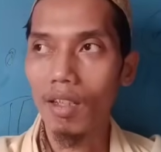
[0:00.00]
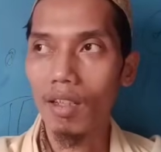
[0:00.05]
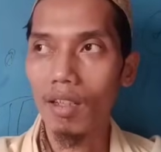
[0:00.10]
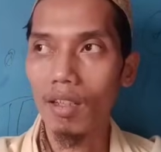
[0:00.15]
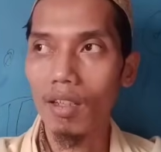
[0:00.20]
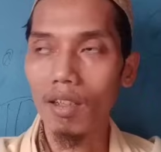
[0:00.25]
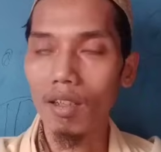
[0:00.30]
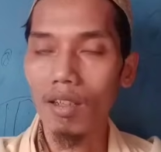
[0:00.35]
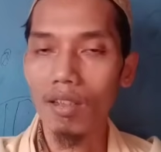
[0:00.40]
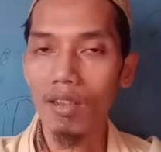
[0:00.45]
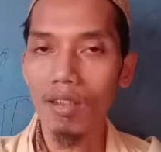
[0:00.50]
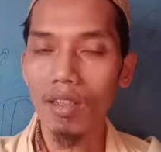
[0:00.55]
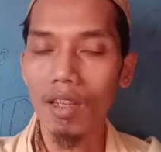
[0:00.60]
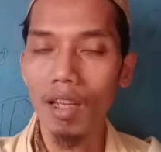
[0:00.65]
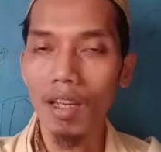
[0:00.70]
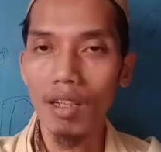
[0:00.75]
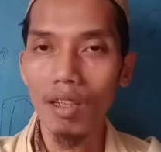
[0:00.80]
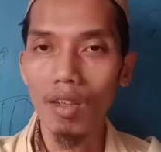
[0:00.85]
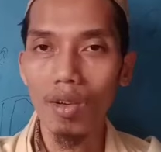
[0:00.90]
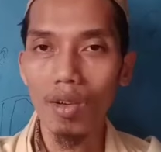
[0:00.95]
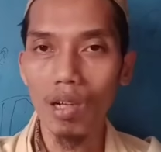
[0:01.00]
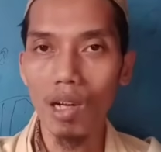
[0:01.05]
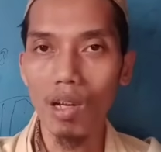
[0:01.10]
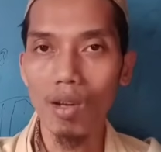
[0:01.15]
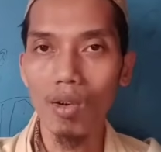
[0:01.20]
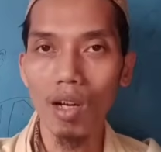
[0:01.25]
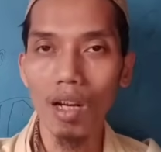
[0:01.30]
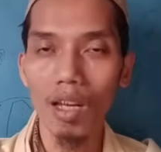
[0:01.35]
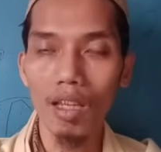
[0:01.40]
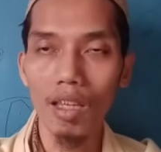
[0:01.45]
uh, dari
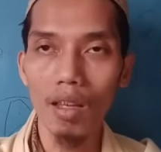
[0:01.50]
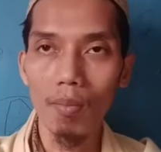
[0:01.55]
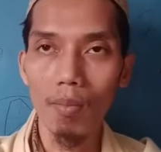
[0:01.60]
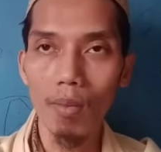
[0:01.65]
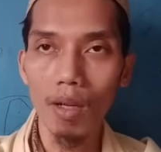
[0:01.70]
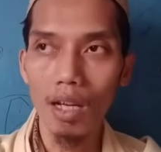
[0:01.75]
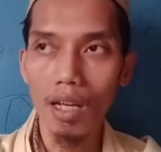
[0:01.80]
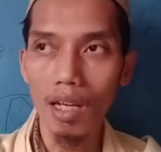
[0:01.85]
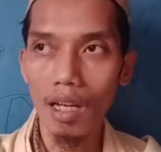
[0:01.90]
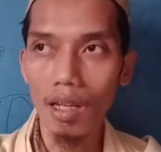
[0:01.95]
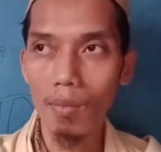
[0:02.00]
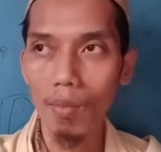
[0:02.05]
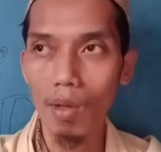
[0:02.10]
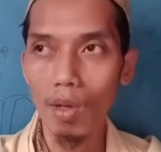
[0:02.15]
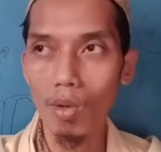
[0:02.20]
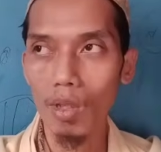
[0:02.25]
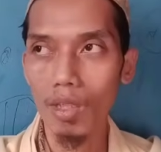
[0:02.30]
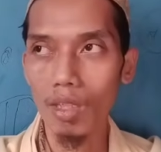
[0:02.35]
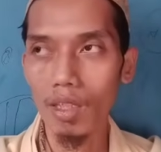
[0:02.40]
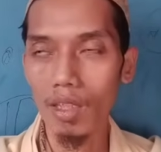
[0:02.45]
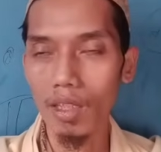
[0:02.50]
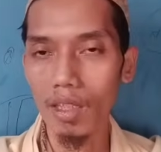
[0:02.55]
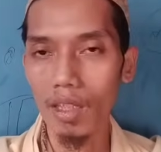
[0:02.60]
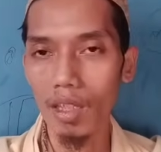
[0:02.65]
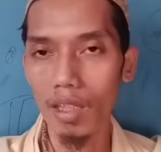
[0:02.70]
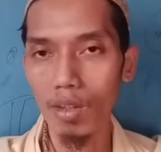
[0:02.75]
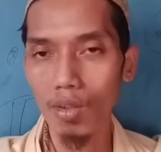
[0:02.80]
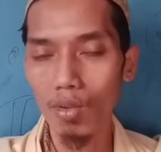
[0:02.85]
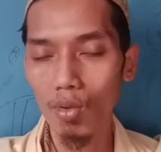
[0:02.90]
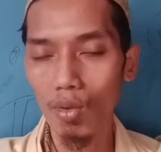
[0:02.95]
orang-orang yang mengklaim bahwa
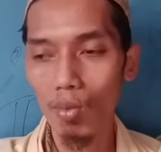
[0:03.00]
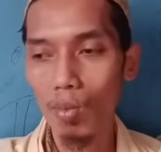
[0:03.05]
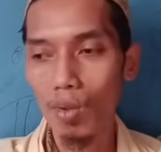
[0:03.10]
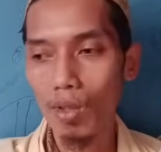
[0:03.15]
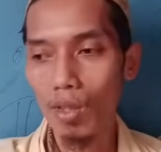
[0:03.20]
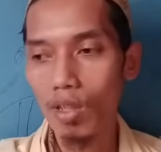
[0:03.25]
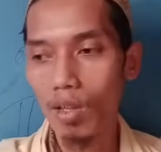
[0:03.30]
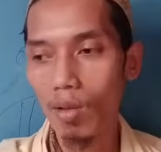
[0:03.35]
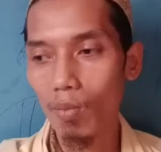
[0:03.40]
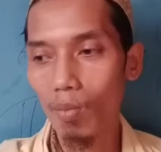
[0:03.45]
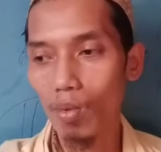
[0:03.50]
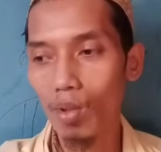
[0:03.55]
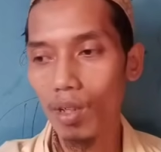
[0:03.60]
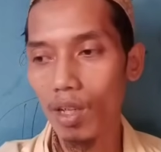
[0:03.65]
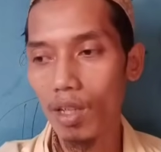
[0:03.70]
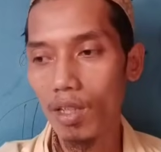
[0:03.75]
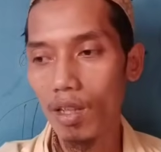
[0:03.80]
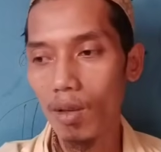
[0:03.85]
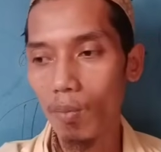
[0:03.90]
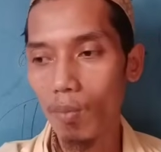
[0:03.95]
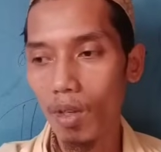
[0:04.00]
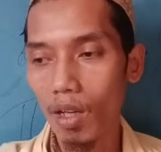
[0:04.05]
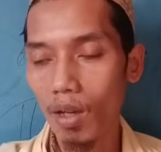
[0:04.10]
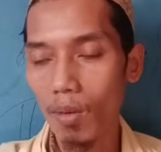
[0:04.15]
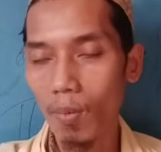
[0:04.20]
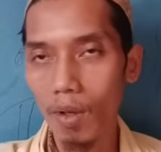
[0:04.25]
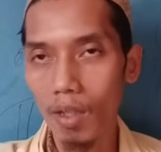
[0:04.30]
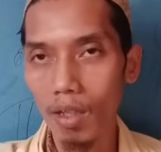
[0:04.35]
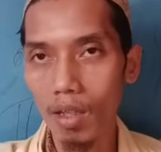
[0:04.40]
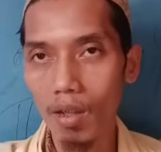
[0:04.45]
dirinya itu bersambung nasabnya
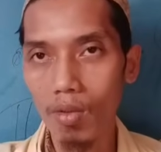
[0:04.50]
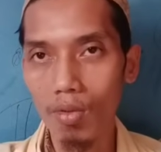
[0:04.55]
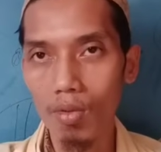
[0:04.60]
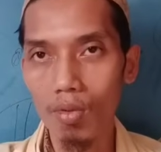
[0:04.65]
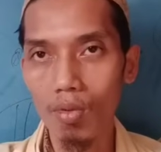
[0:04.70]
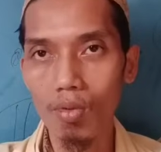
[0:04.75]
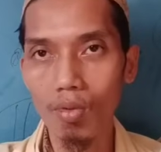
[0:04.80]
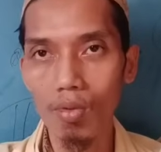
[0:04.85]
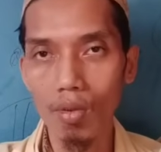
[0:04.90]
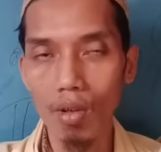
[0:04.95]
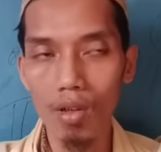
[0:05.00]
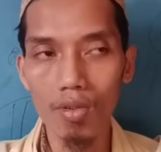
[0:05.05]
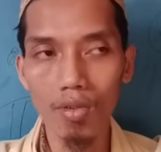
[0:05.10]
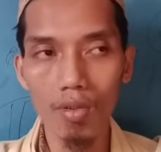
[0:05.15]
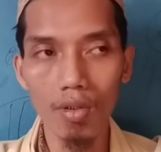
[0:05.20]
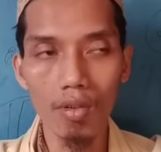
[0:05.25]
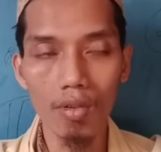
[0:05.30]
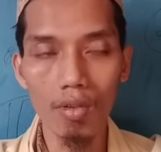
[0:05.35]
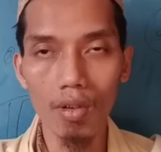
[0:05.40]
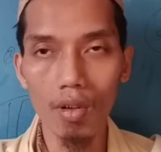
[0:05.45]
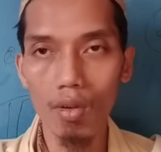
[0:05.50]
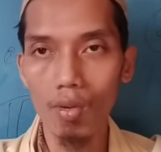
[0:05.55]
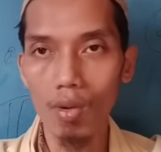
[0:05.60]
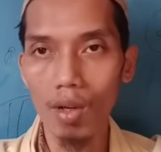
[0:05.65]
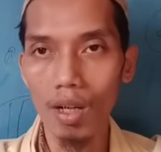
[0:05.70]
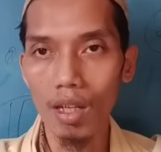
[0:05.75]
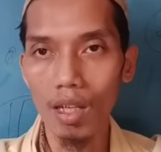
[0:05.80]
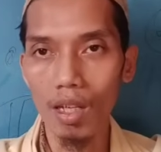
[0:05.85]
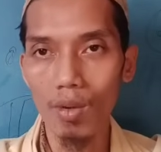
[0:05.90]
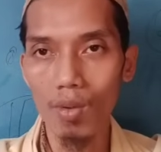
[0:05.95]
kepada Rasulullah Shallallahu
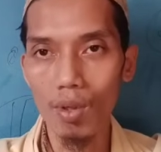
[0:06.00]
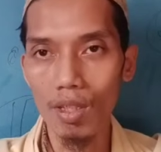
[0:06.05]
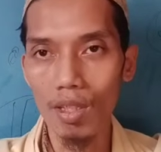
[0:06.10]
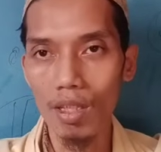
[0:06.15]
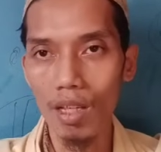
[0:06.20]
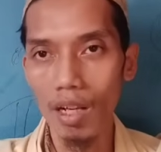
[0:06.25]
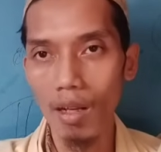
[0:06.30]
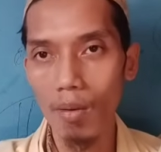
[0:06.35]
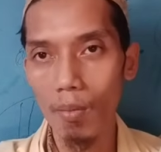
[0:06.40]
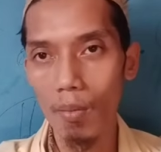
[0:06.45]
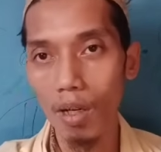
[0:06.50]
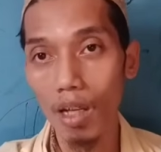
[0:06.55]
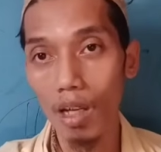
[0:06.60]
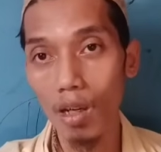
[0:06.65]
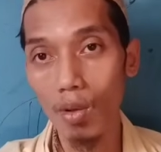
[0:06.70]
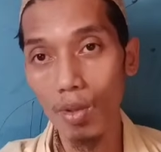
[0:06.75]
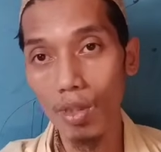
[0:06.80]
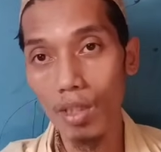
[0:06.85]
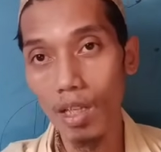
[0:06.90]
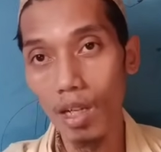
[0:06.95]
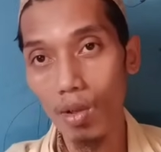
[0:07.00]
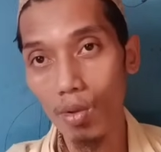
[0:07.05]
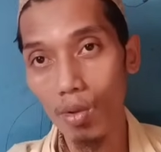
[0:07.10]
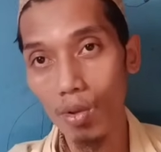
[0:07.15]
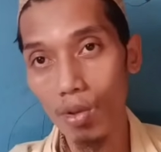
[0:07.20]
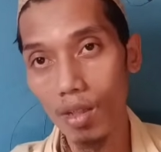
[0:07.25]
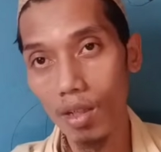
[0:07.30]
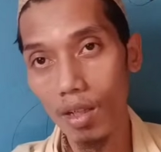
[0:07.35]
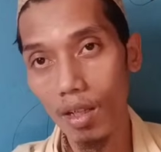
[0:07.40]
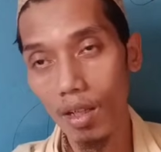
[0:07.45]
Alaihi Wasallam melalui
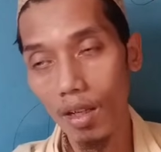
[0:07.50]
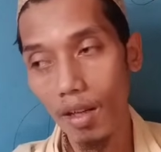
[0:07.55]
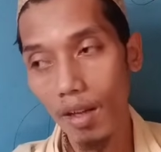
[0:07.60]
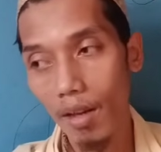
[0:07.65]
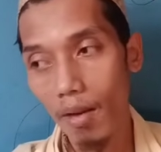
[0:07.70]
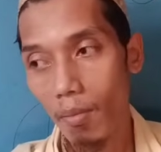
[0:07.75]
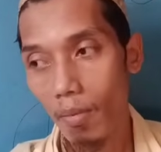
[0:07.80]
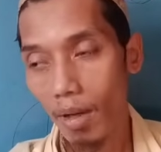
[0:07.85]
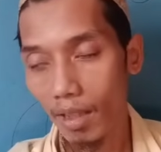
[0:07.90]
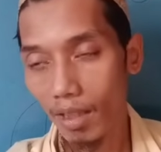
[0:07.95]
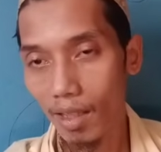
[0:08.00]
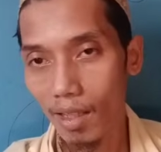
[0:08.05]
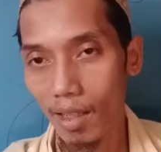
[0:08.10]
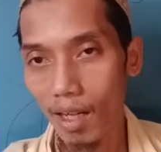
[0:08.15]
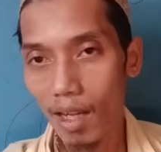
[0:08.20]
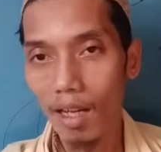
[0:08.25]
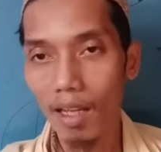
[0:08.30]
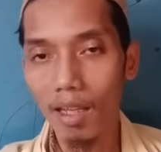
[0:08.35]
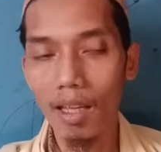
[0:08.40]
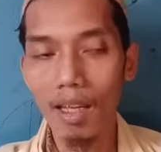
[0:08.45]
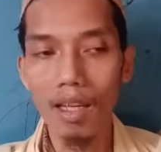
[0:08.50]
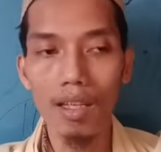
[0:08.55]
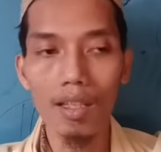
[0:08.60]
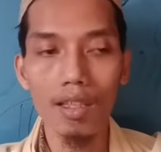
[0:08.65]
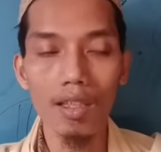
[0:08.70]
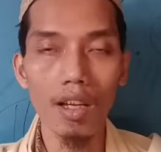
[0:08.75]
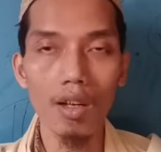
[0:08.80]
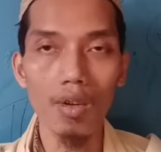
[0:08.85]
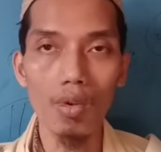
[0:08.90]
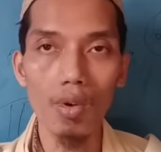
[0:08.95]
jalur paternal ya
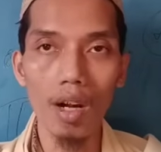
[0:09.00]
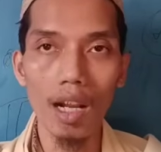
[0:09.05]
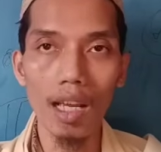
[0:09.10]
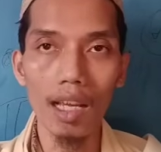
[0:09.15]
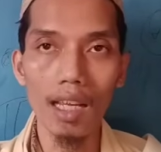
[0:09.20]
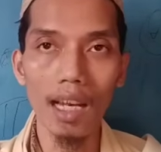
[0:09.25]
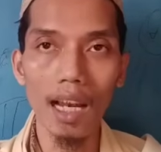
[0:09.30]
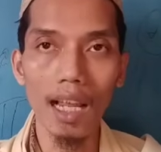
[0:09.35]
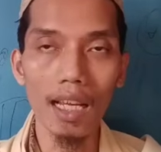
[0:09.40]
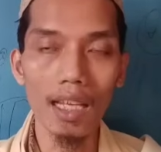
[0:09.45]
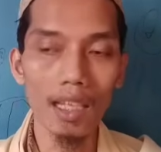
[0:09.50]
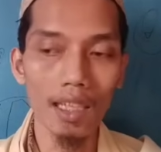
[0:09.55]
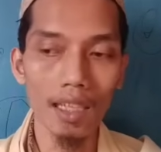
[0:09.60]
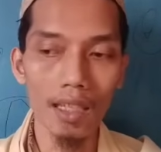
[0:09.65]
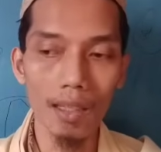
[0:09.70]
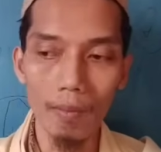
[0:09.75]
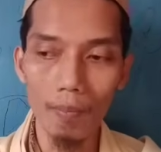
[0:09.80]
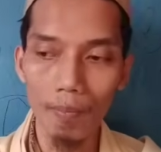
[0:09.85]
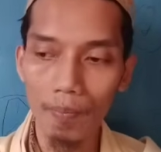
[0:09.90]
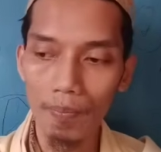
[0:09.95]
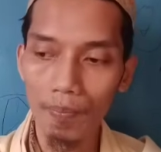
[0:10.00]
jalur laki-laki